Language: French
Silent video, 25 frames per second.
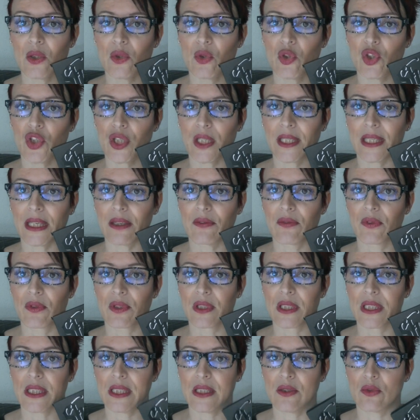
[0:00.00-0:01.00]
de chez Kate Von
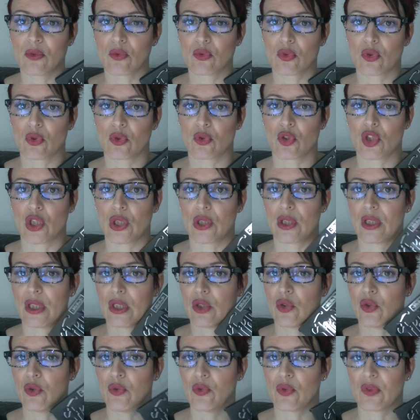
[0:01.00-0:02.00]
Donc j'ai
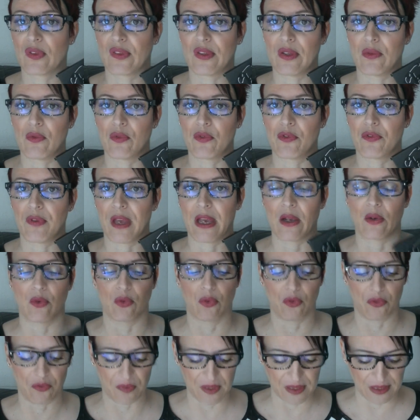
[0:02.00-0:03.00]
dû aussi vous faire
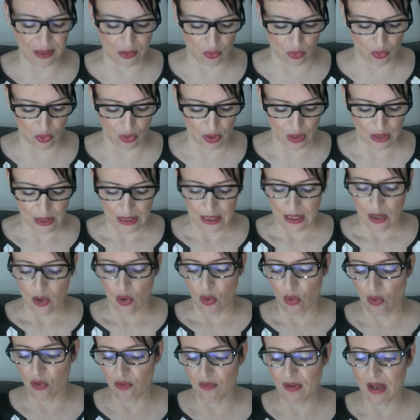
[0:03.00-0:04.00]
une vidéo.
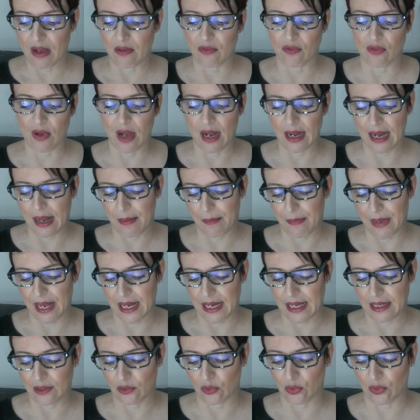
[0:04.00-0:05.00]
On va avoir la
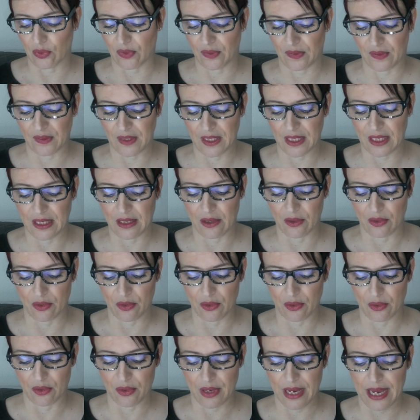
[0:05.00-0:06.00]
palette aussi
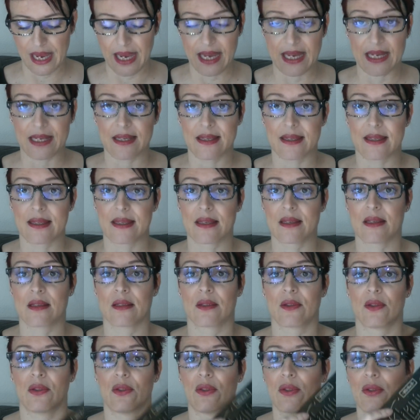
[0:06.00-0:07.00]
euh, Ace
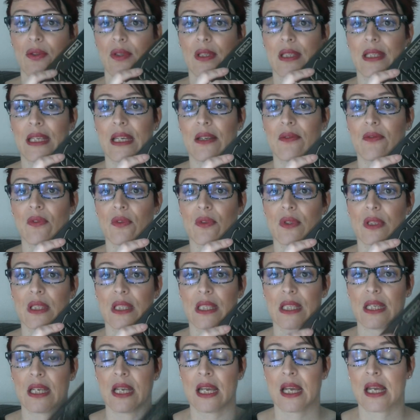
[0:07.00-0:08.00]
de Kate Von
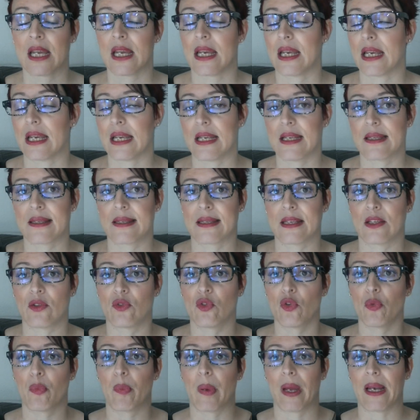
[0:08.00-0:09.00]
et ces
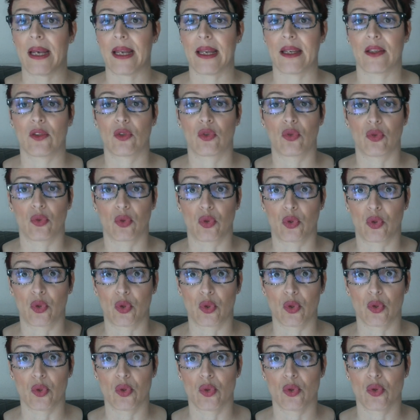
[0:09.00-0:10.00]
deux palettes
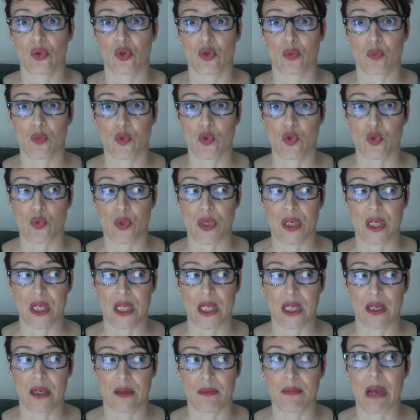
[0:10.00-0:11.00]
que je me suis
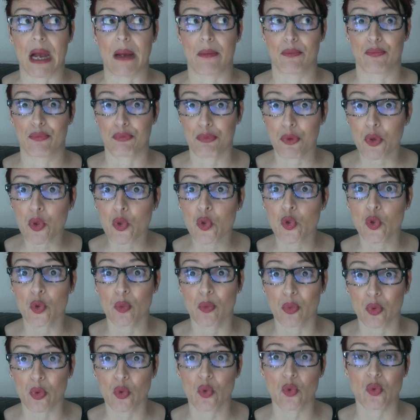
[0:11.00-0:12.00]
dit bah, beaucoup
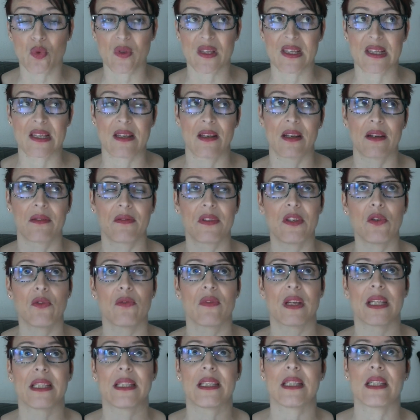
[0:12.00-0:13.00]
beaucoup servi on
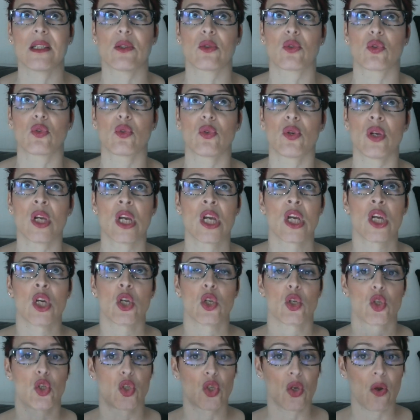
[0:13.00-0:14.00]
va dire de
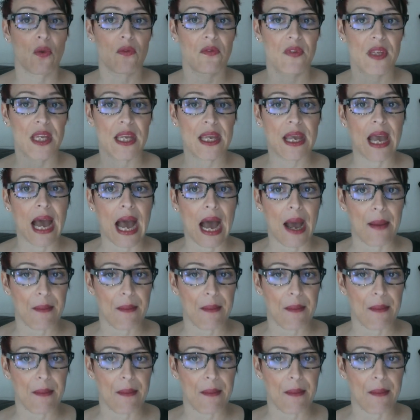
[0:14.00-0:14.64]
janvier